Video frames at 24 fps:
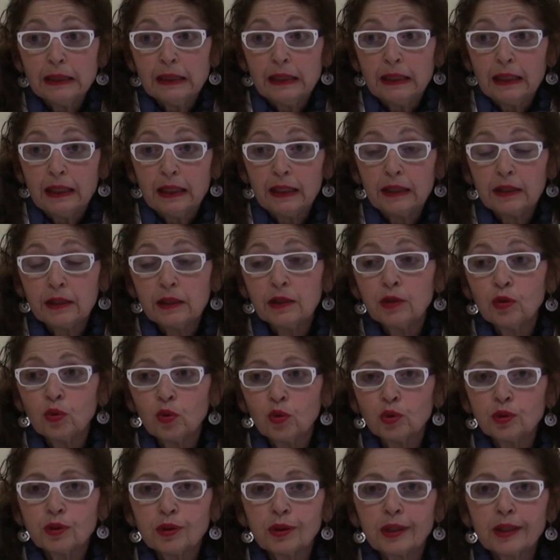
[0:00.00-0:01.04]

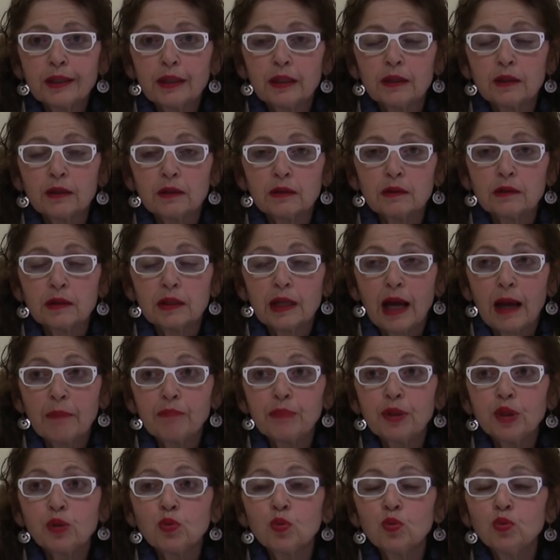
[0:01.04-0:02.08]
Inoltre eh,
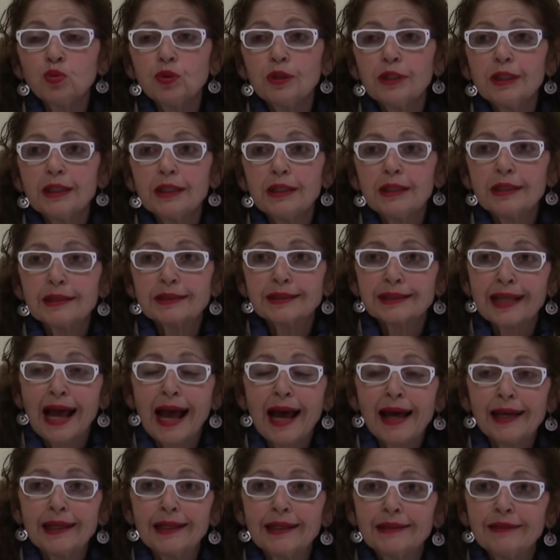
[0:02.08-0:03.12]
abitudini
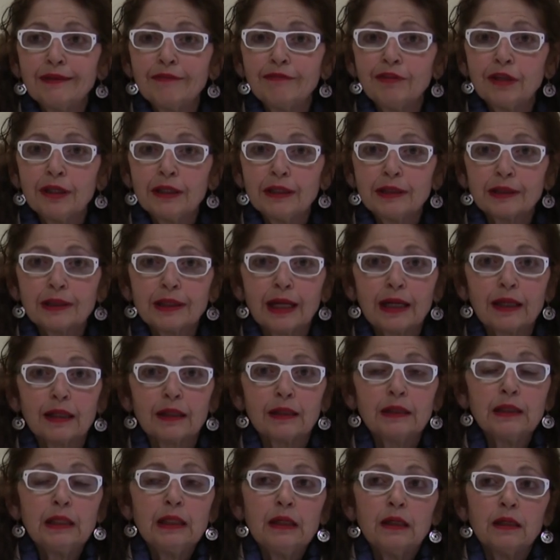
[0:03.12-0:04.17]
sane di vita
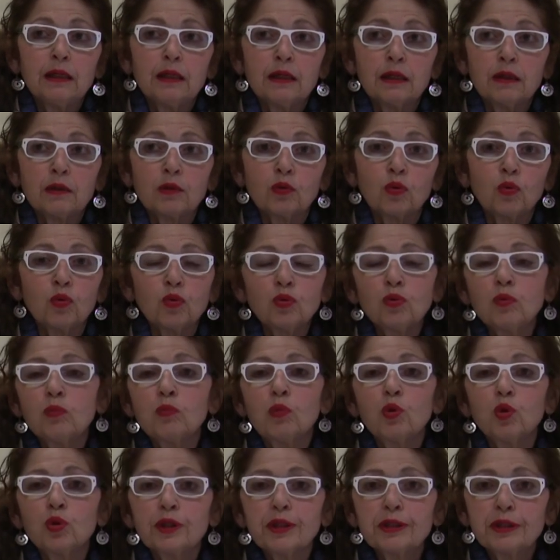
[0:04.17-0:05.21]
eh, con un
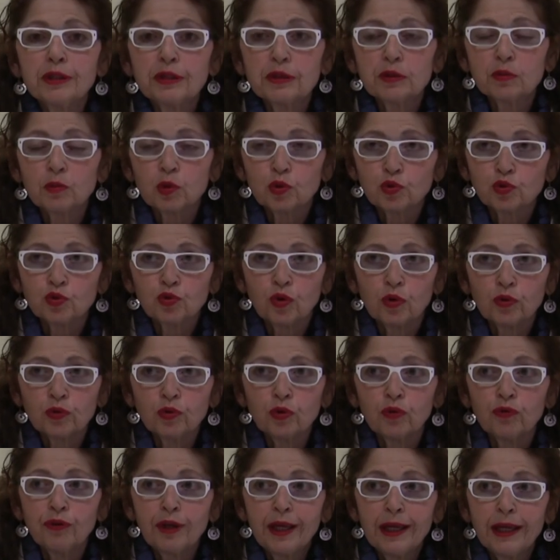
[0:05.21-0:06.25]
buon ritmo
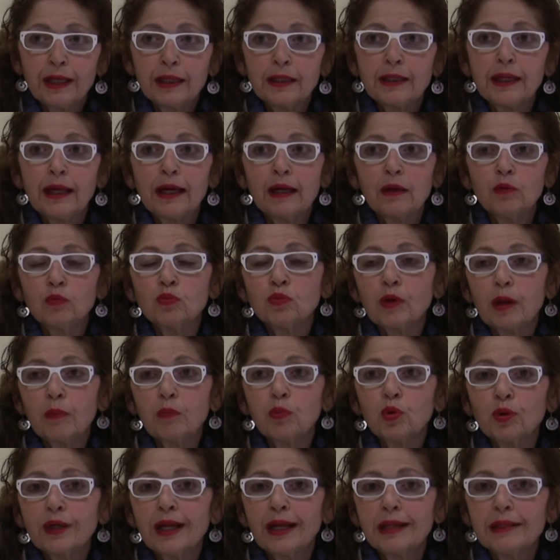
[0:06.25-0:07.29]
sonno-veglia, una
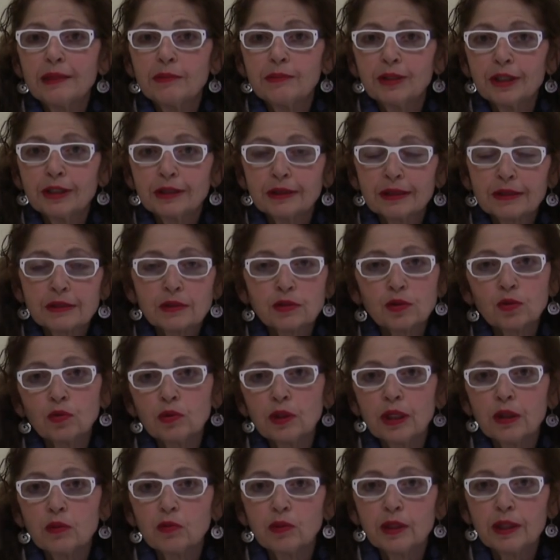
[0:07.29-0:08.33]
buona alimentazione
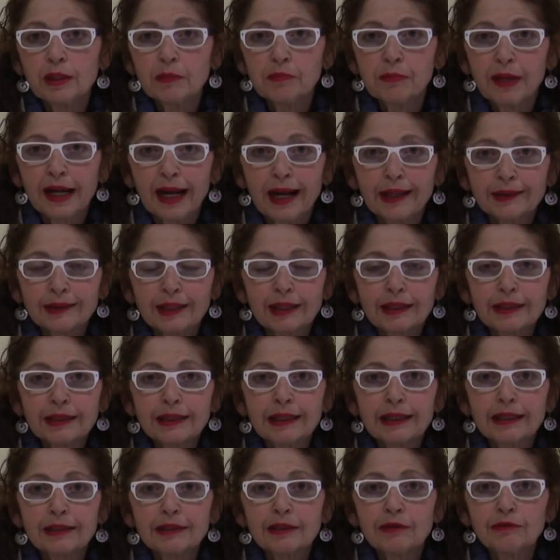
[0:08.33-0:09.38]
equilibrata,
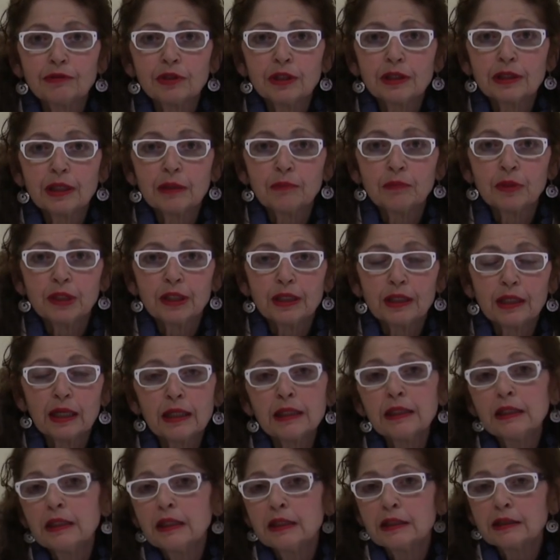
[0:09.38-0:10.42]
ricca di vitamine,
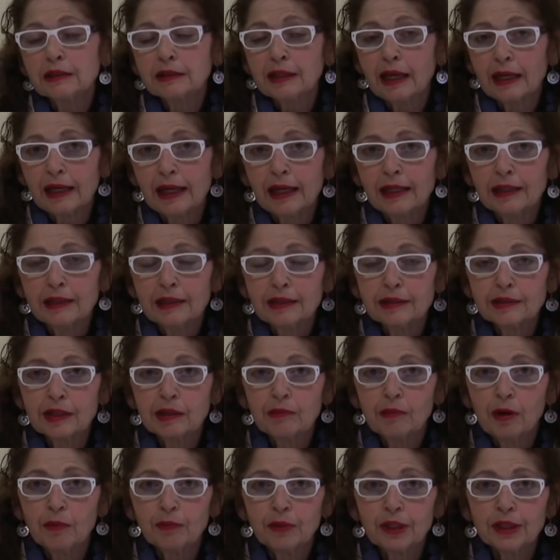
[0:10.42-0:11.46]
sarà
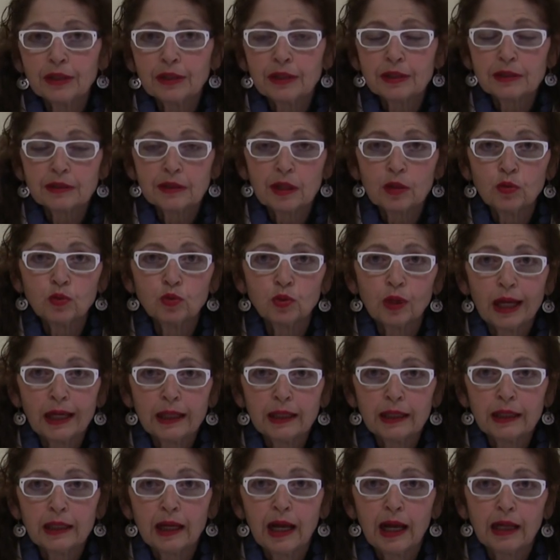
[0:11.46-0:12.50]
estremamente
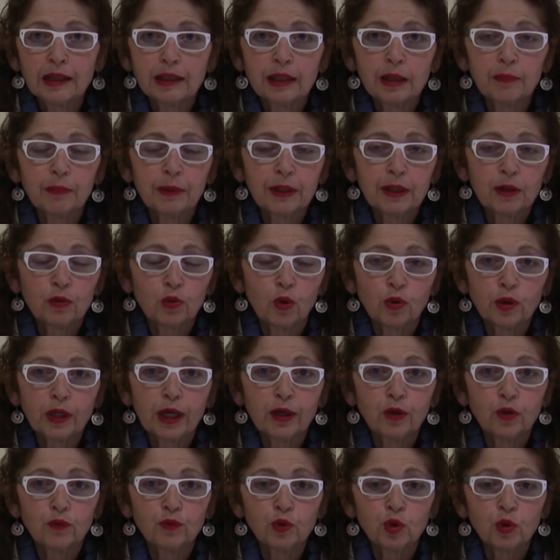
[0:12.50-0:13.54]
salutare anche per
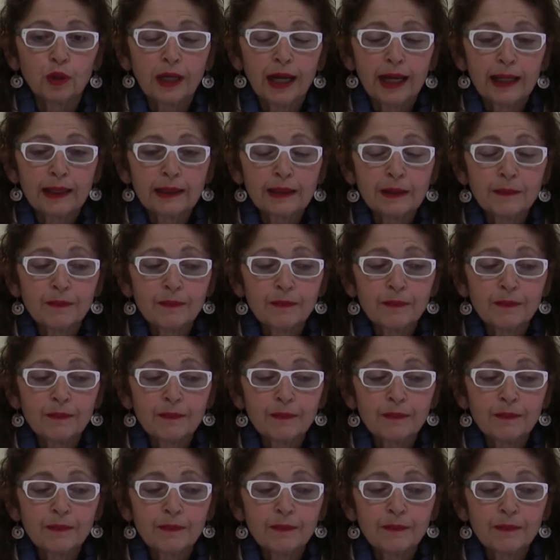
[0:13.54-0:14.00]
l'organo vocale.